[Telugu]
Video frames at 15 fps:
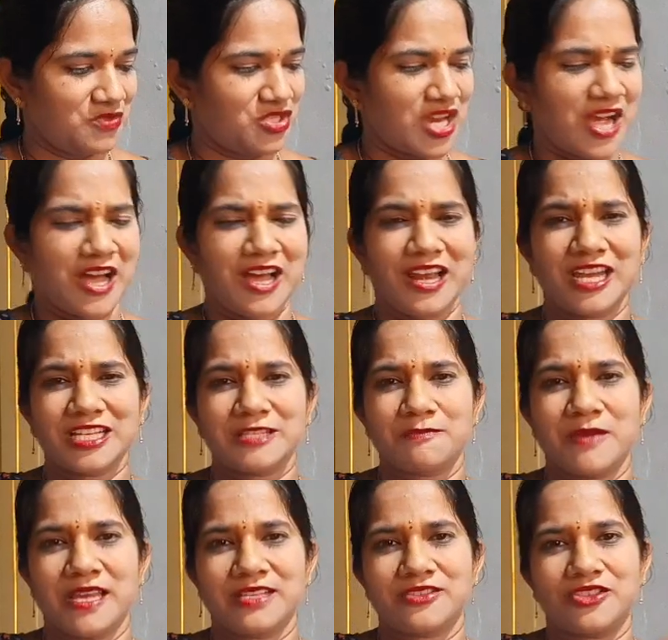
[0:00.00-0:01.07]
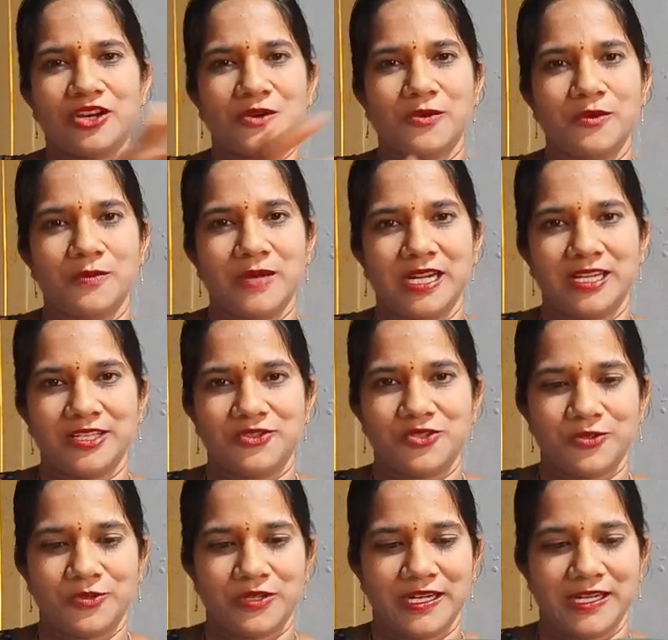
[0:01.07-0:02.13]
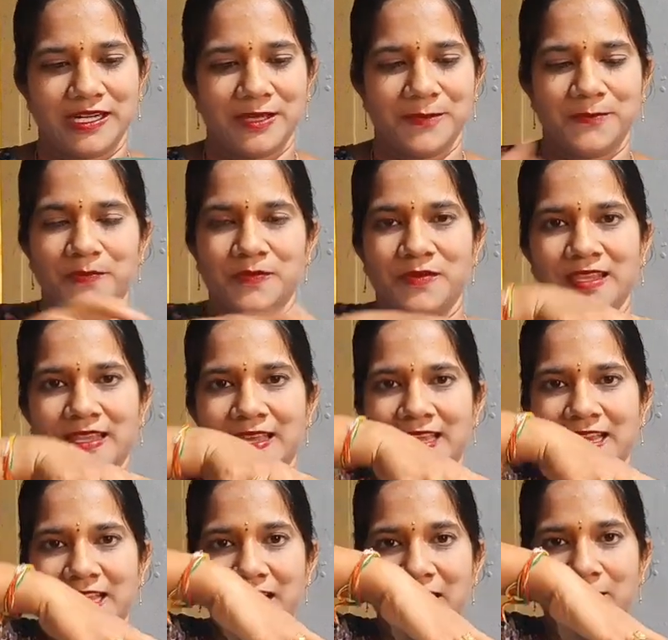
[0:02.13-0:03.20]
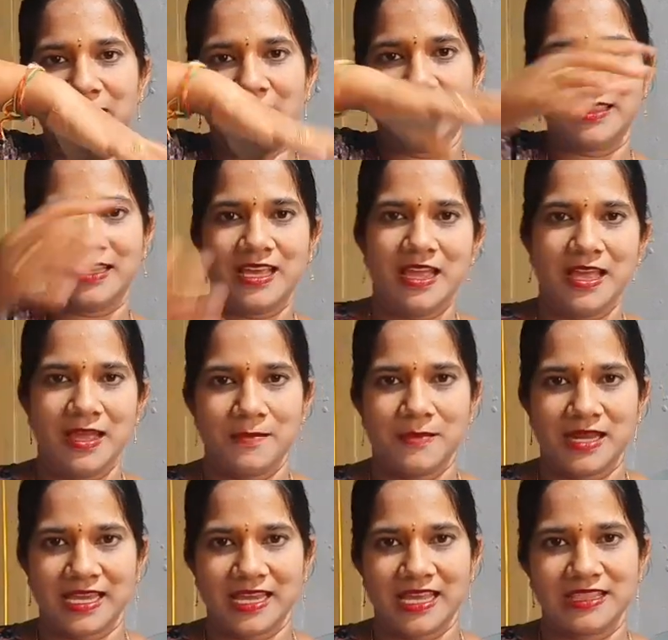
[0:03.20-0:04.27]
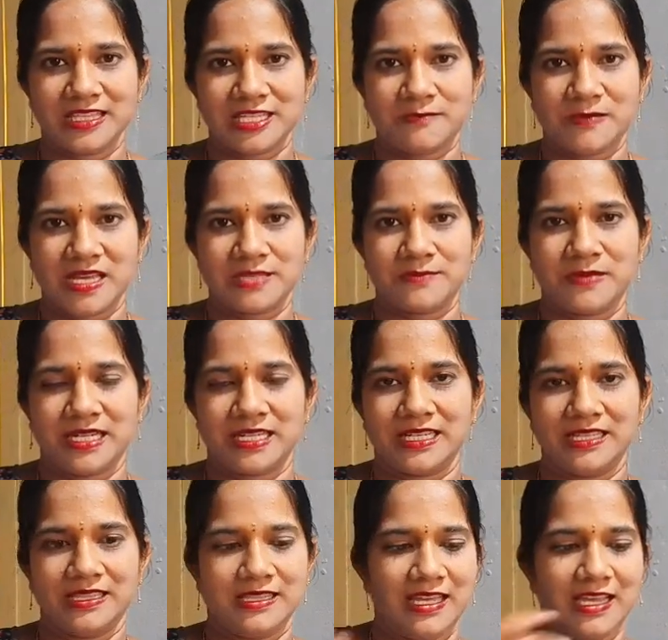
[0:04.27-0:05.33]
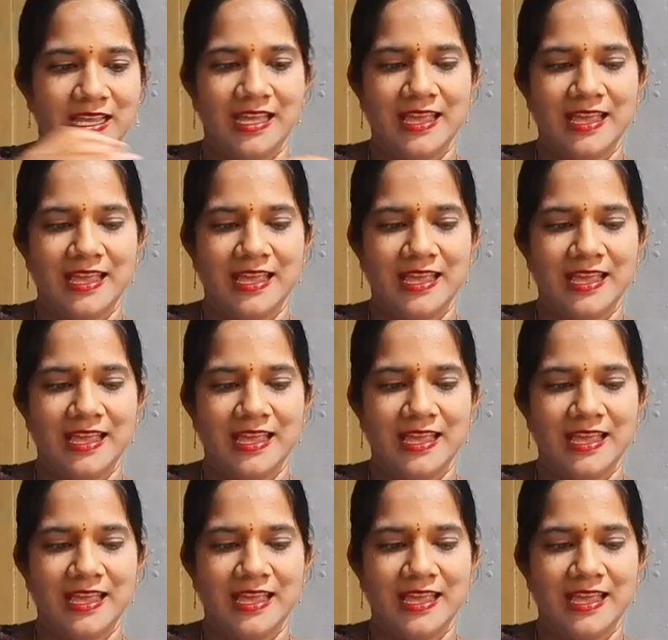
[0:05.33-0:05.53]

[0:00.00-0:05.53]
చాలా స్పేస్ తక్కువ పట్టింది చూడండి ఇలా పెడితే మనకి అంత స్పేస్ పట్టిద్ది